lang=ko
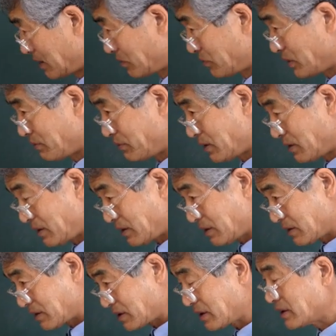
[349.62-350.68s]
우리 뭐
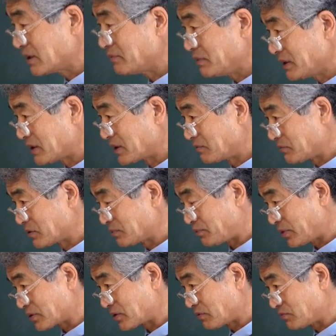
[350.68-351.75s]
어, 서민들은
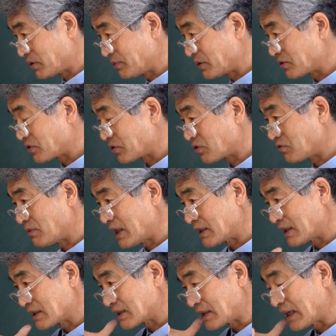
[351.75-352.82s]
보통 보면
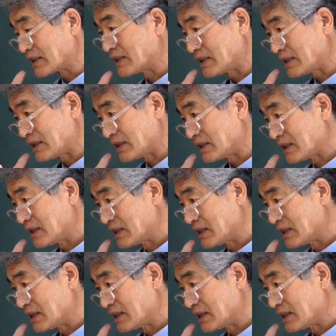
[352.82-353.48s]
조그마한 단지